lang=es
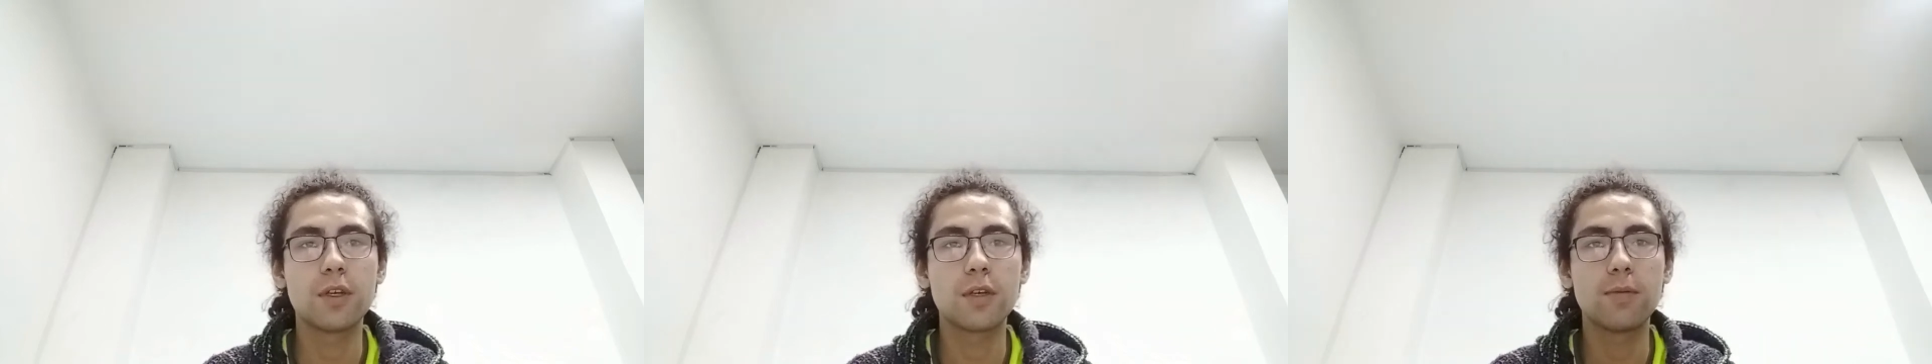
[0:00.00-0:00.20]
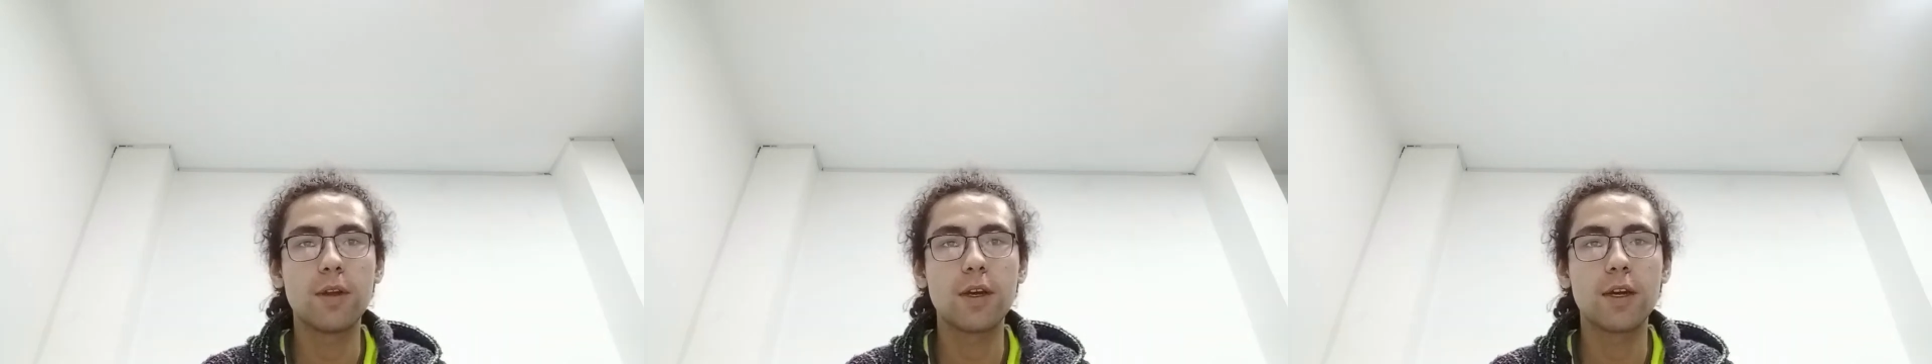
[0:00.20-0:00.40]

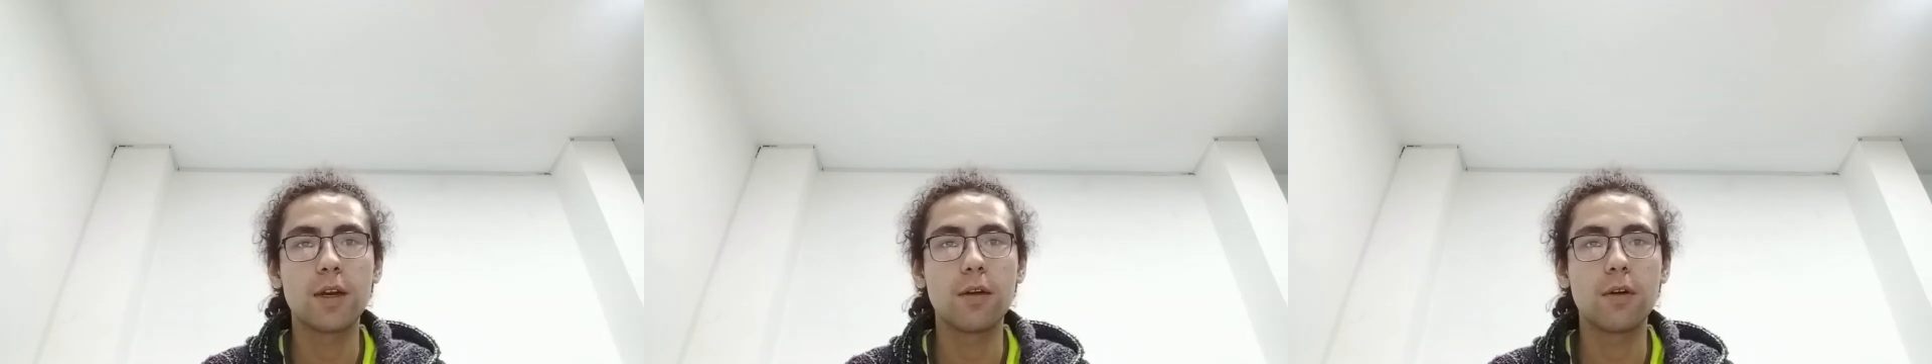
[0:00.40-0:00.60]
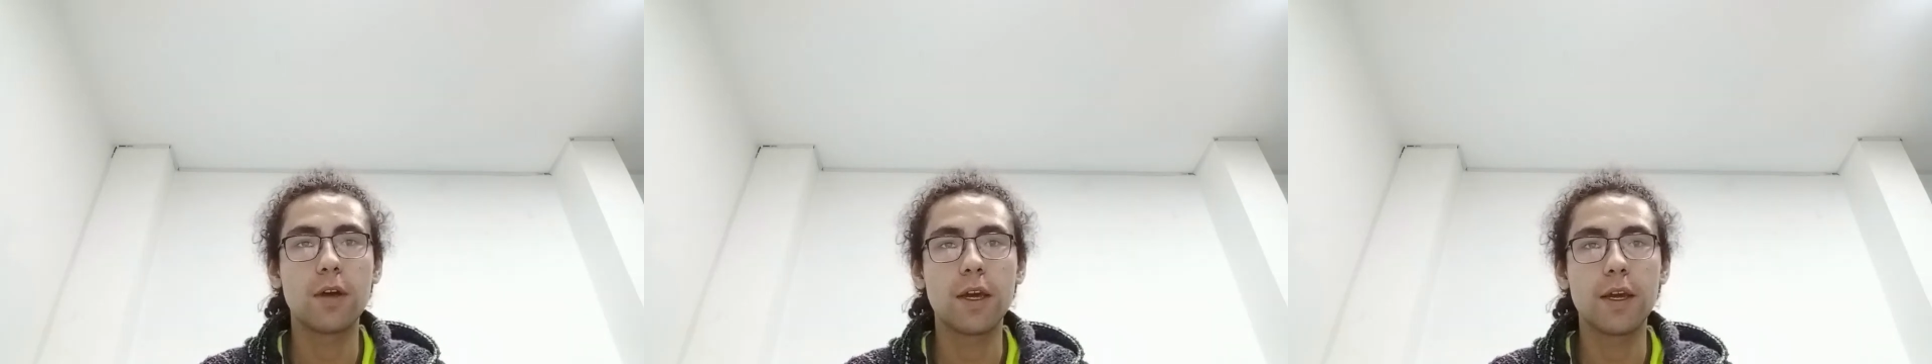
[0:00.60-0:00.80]
explicar
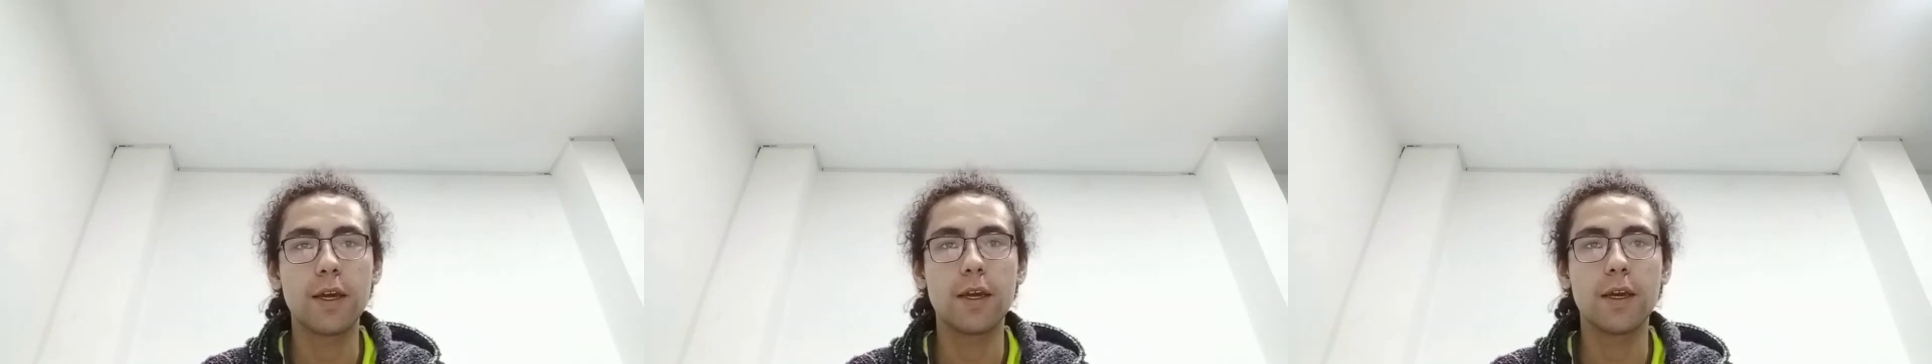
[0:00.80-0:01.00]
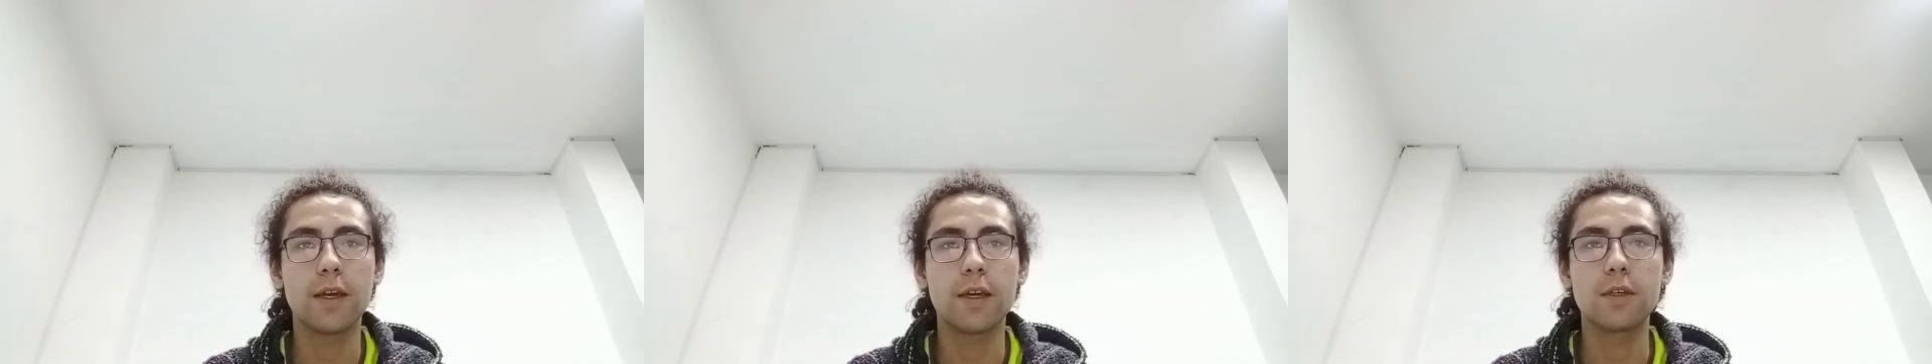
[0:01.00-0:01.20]
lo
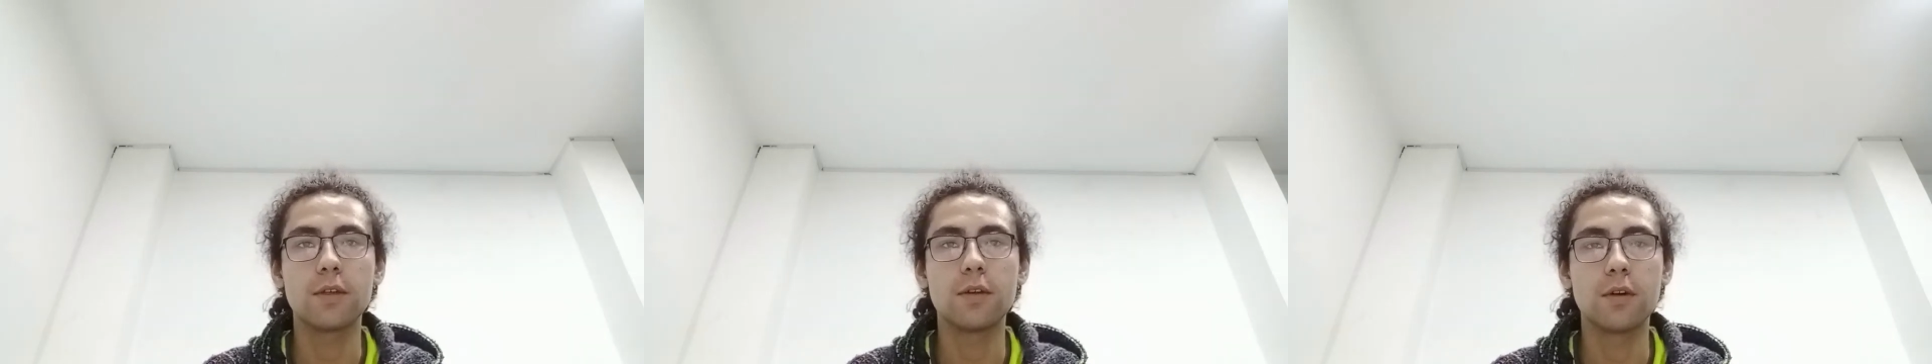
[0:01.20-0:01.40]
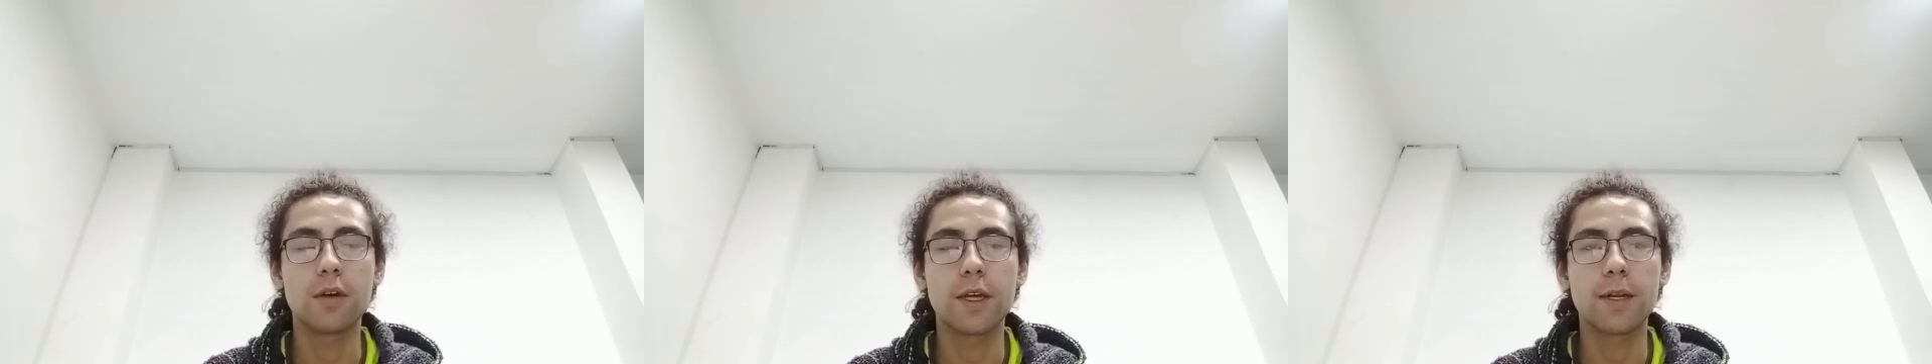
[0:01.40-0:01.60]
que es
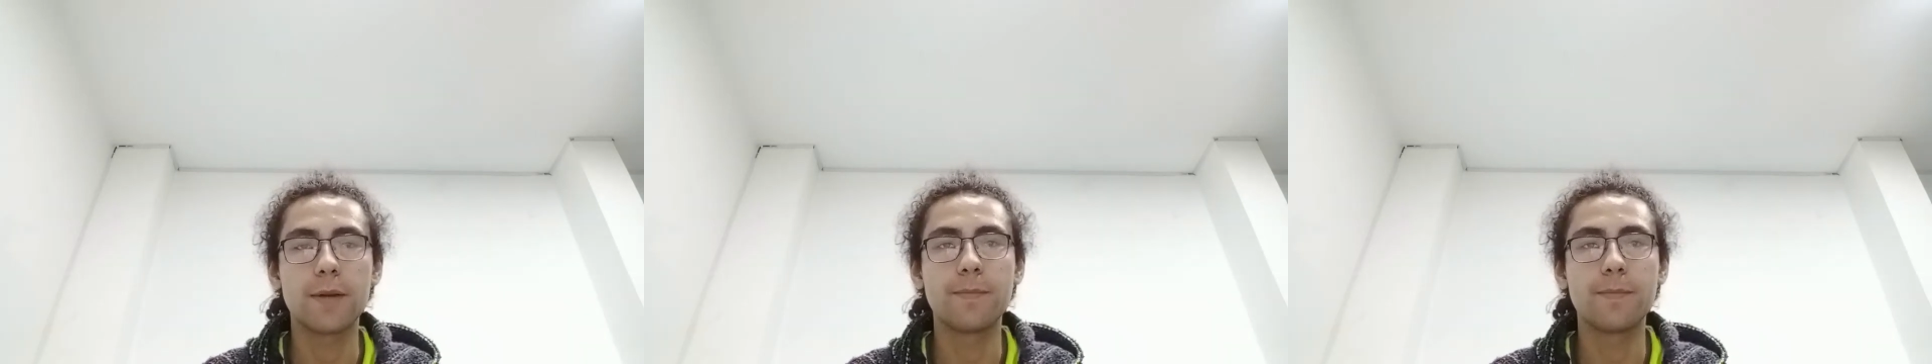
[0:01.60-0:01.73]
Docker.